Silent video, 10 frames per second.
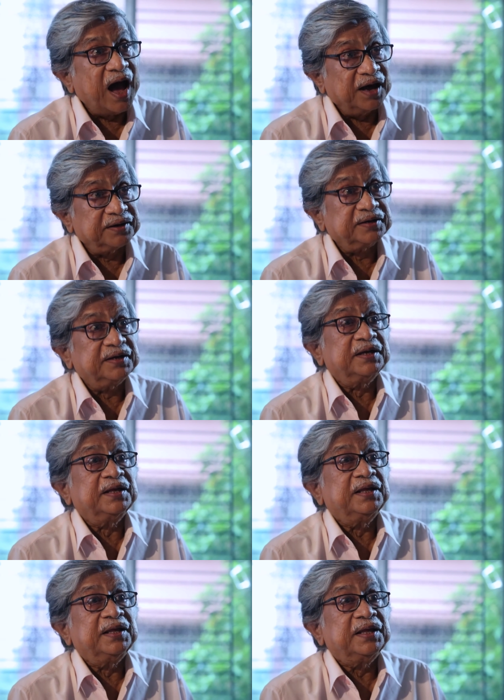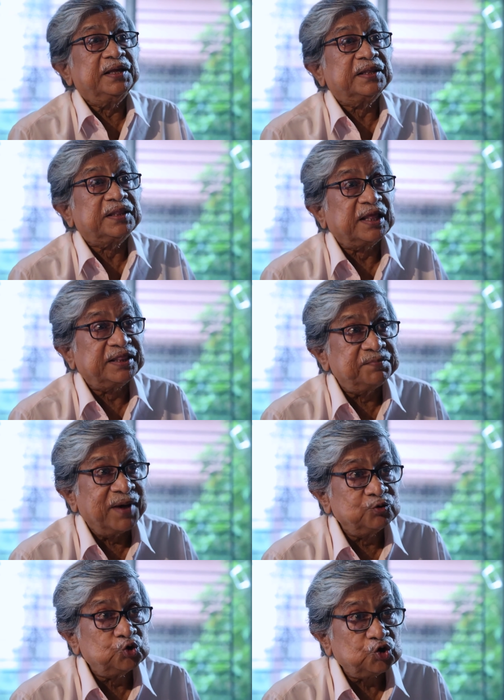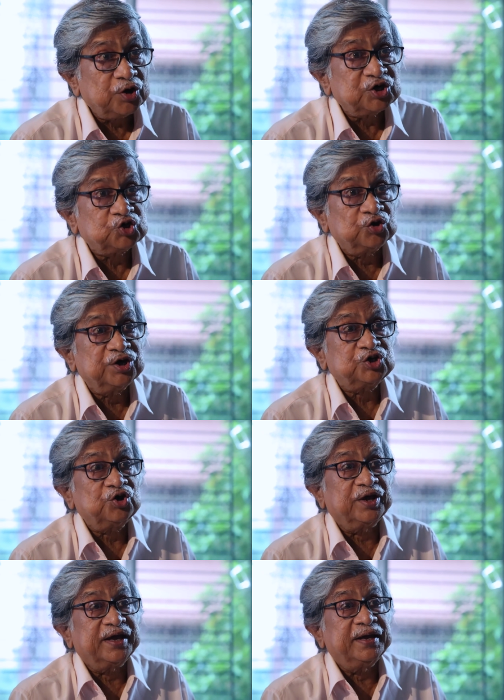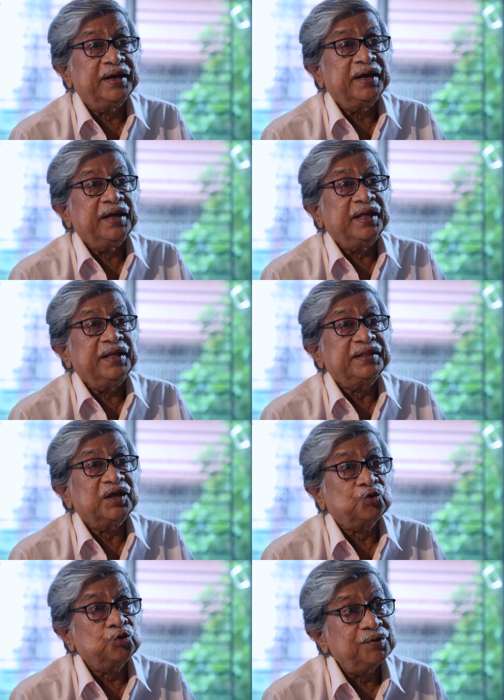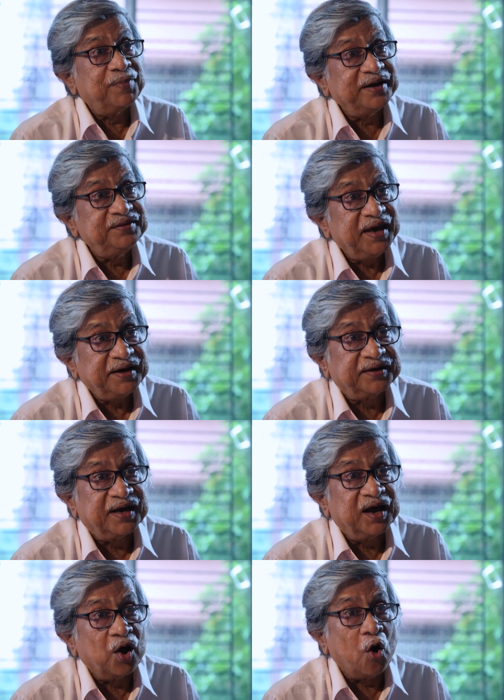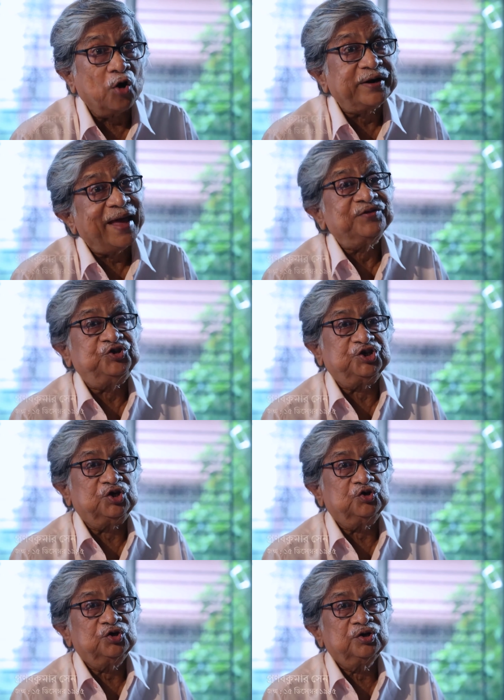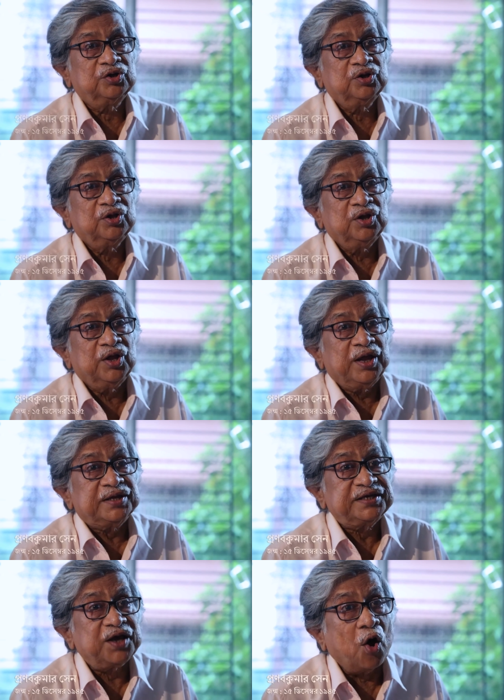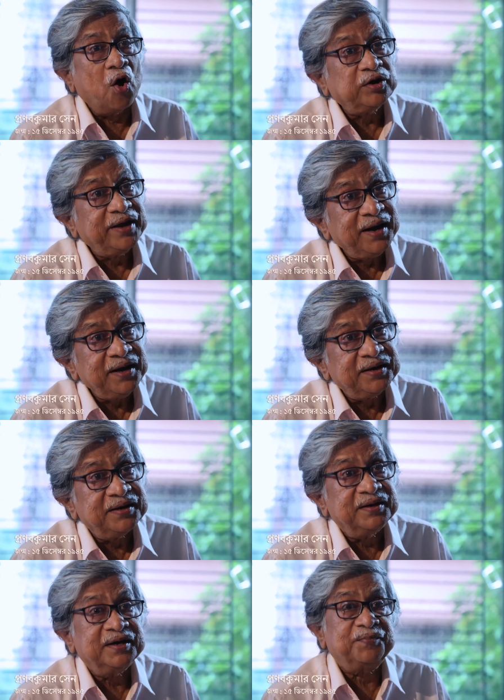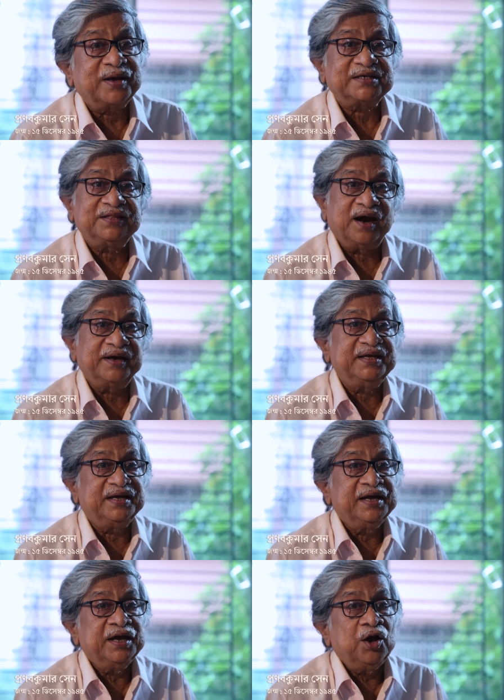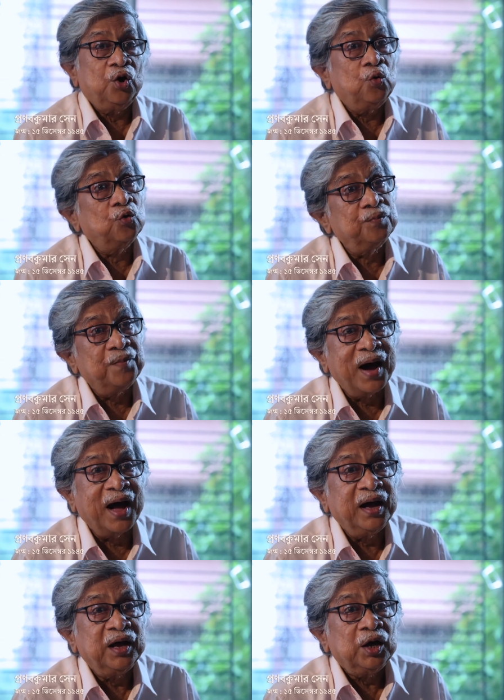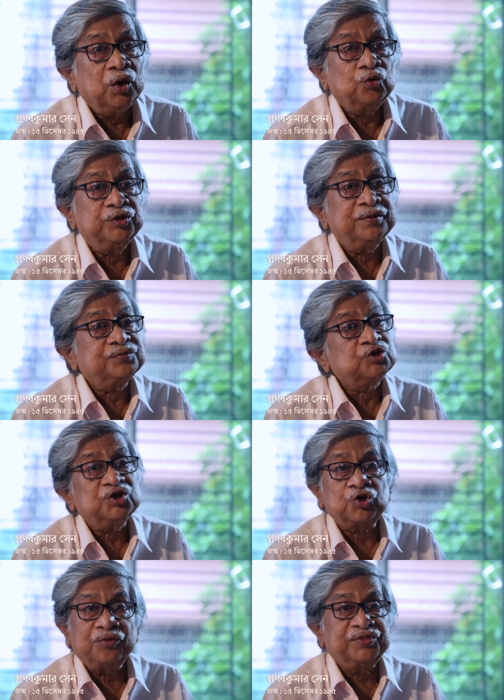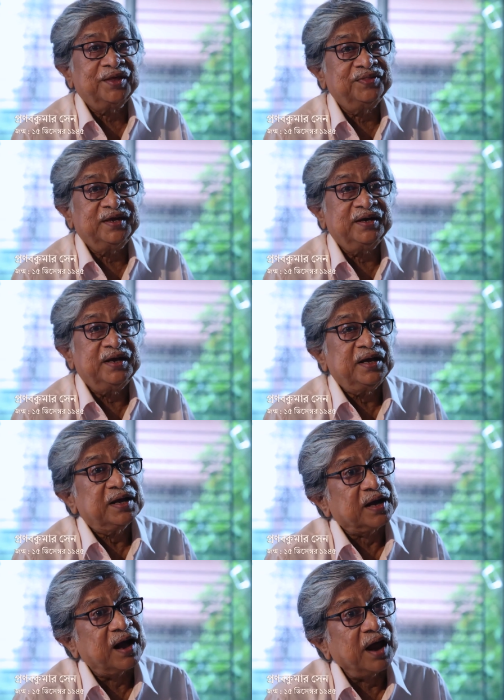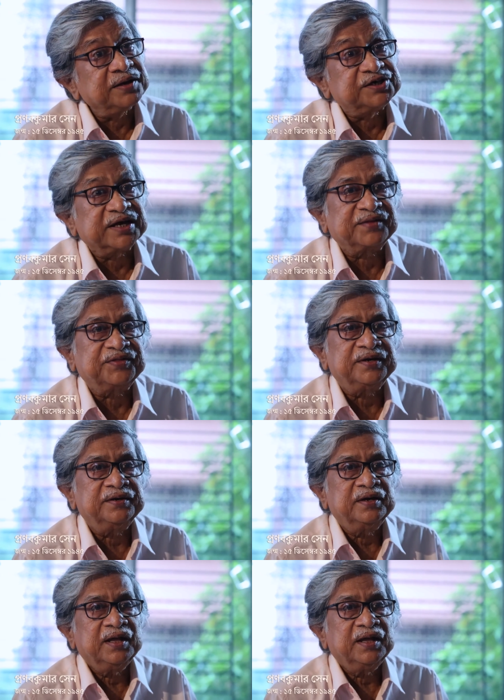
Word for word: আর তাদের মানুষ করার সঙ্গে সঙ্গে তোদের বাড়িতে একটা অর্গ্যান ছিল সেই অর্গ্যানের পাশে দাঁড়িয়ে ওর মা ওদের সেই সন্তানদের গান শেখাতেন